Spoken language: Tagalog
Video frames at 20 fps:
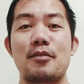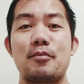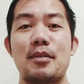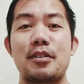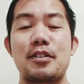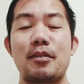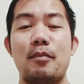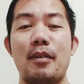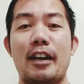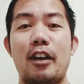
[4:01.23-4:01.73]

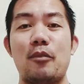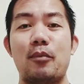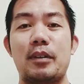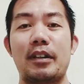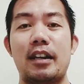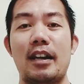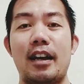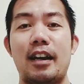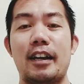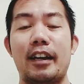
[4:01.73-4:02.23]
Sabay-sabay kayo
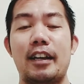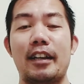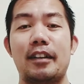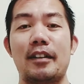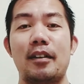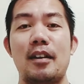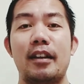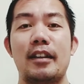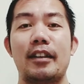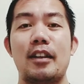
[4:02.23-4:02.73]
manalangin
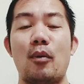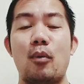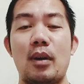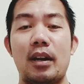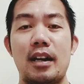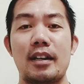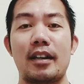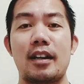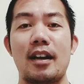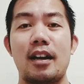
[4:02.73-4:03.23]
na
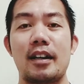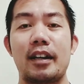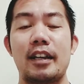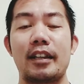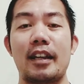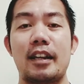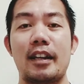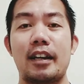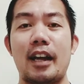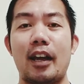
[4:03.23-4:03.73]
walang
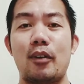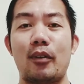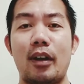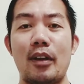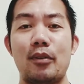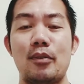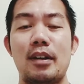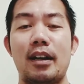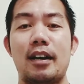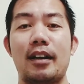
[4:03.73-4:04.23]
nakakita na kayo
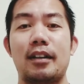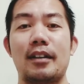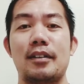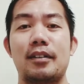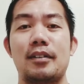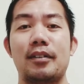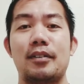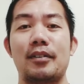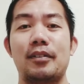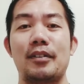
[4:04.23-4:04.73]
kayo lang.
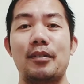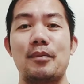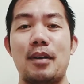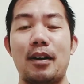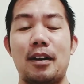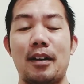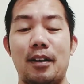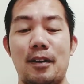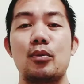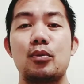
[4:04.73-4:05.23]
di
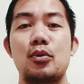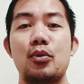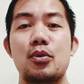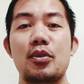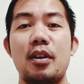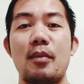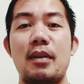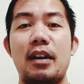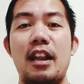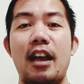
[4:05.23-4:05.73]
ba? Yung
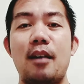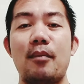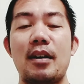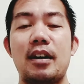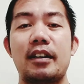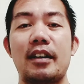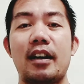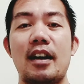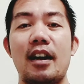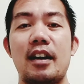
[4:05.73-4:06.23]
Diyos Ama
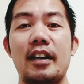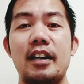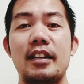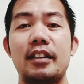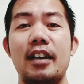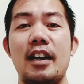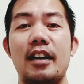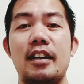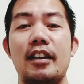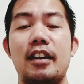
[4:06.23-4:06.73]
lamang ang
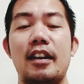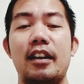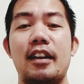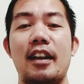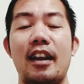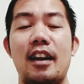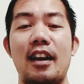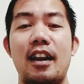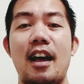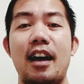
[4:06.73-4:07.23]
nakakita,
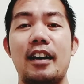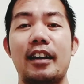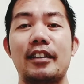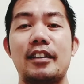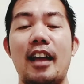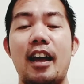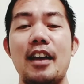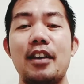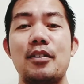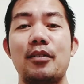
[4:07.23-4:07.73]

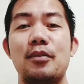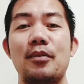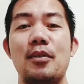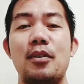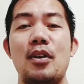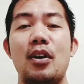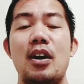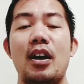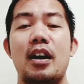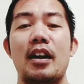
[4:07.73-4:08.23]
nanalangin tayo
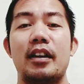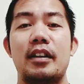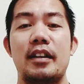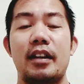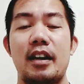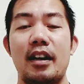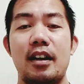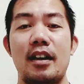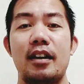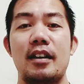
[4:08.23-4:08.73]

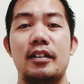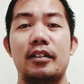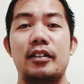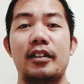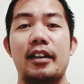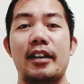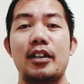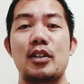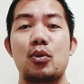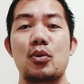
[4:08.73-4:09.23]
na
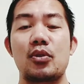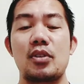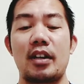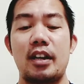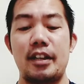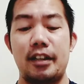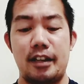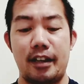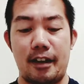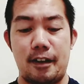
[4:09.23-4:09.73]
diretso sa
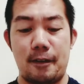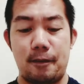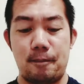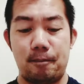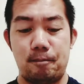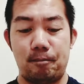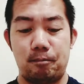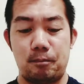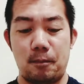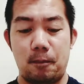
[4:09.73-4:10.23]
Kanya.
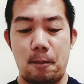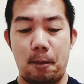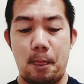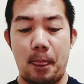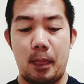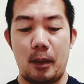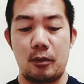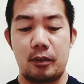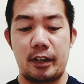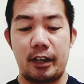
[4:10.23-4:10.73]

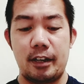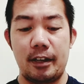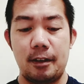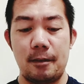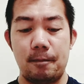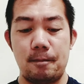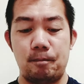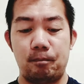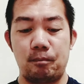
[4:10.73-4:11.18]
Okay?